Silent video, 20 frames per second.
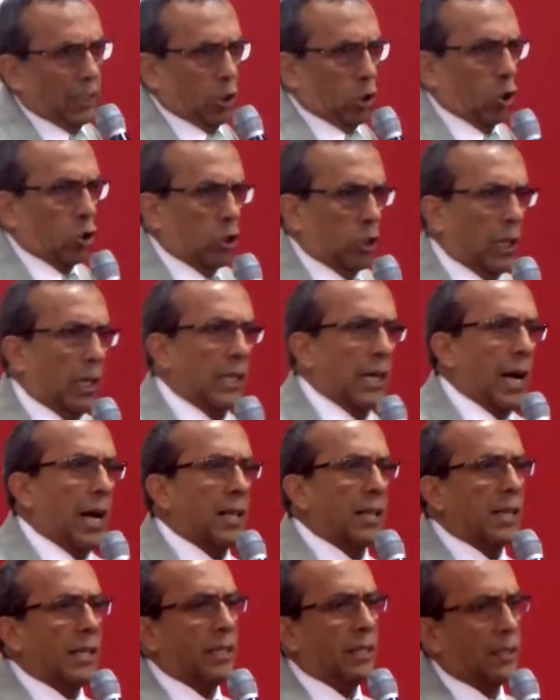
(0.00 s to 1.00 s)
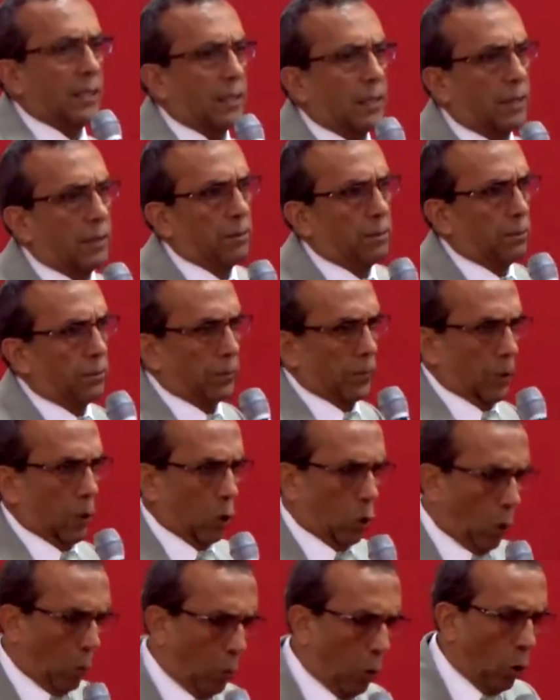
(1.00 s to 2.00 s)
sociedades
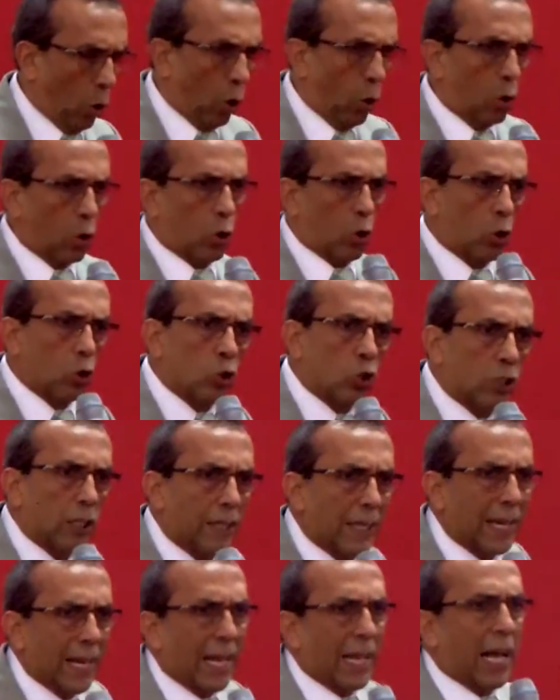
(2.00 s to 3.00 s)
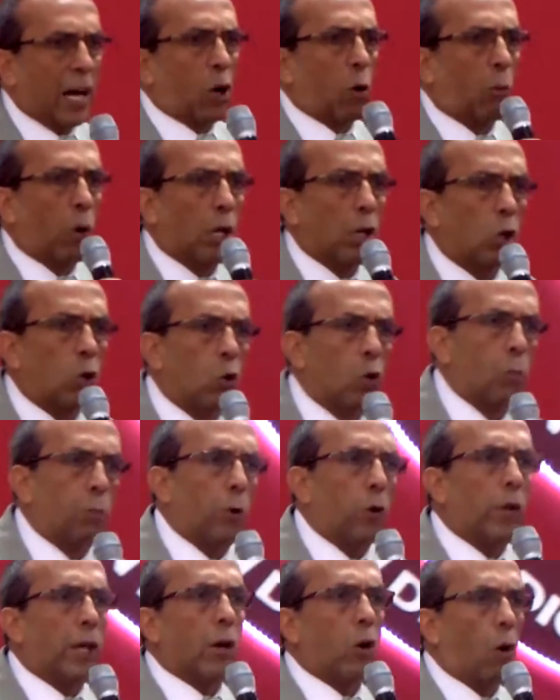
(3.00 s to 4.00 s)
como considerada como el
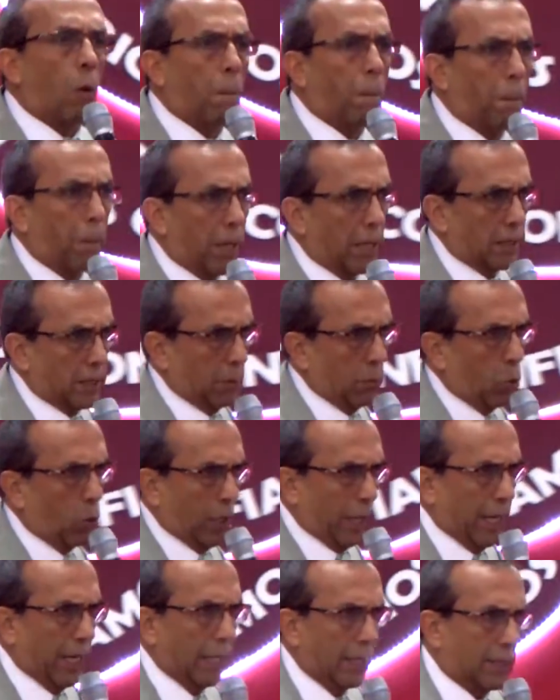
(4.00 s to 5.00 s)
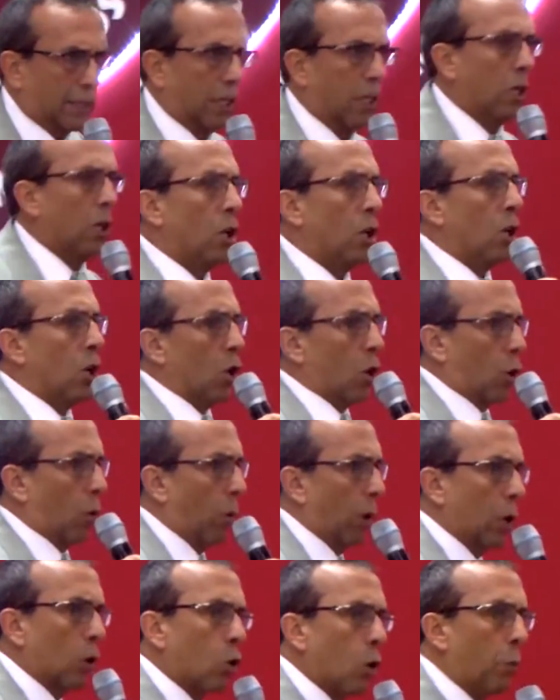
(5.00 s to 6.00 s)
grupo de hombres y mujeres,
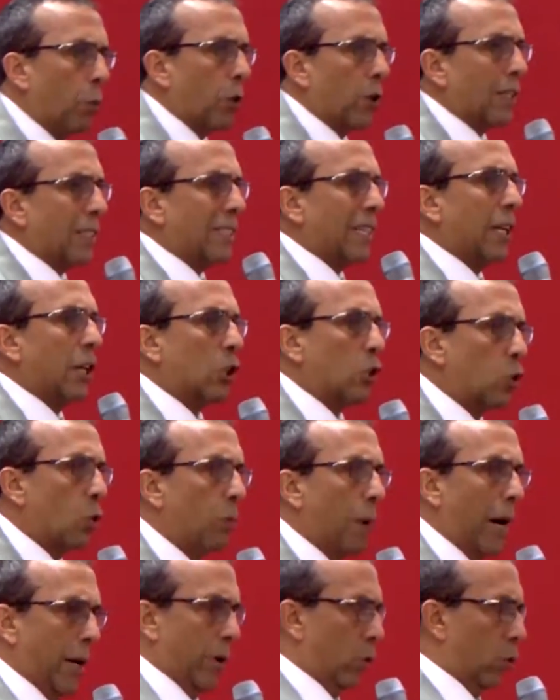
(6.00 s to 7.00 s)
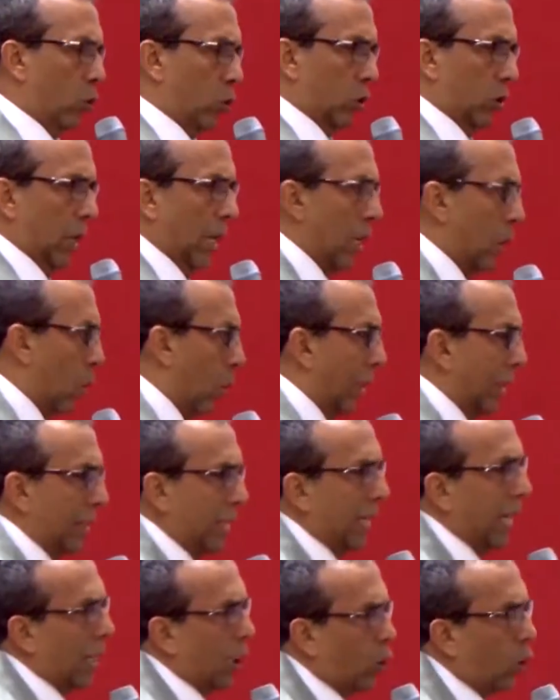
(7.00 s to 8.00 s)
como el grupo de seres humanos en
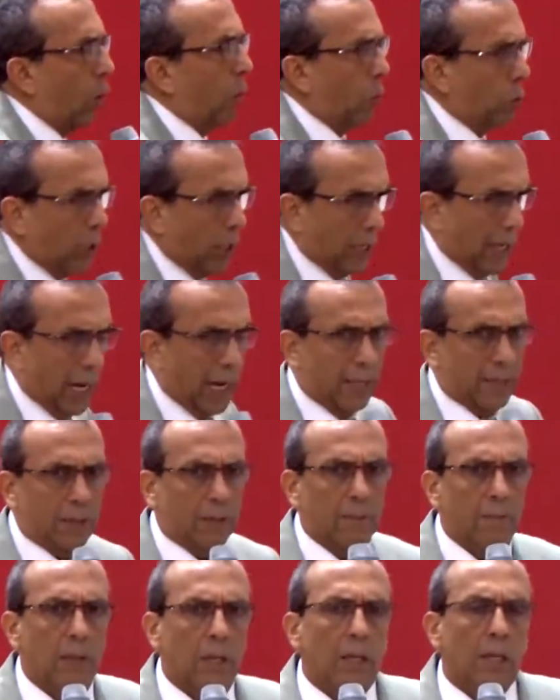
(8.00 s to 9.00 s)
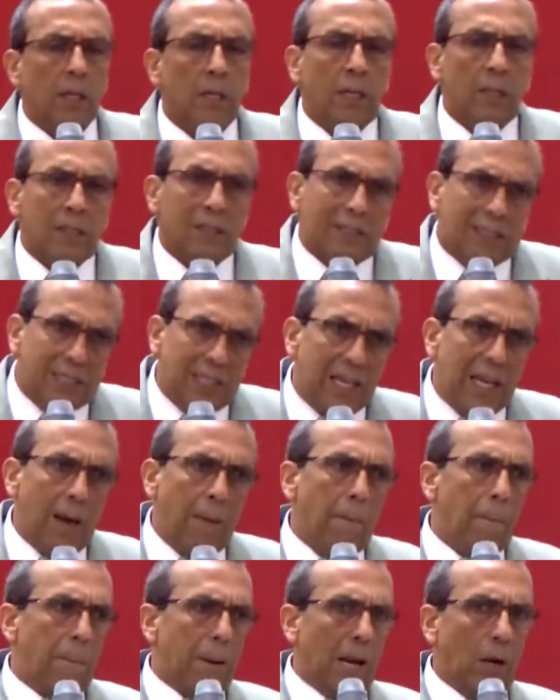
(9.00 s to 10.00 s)
cualquier comunidad,
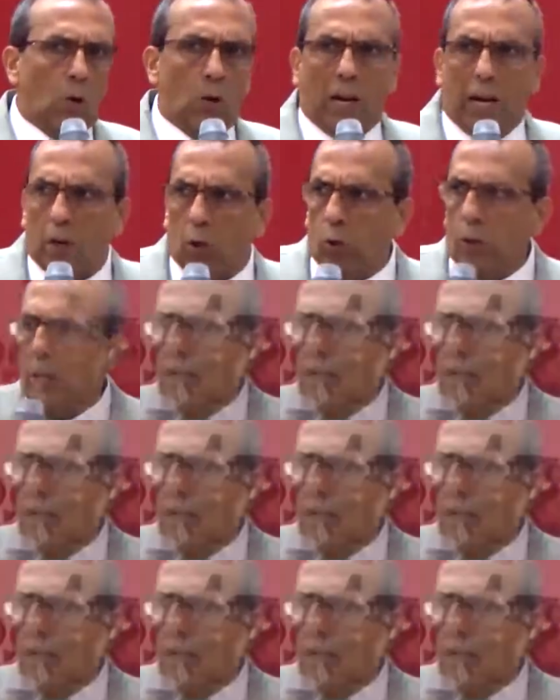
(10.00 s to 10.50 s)
siempre a lo largo de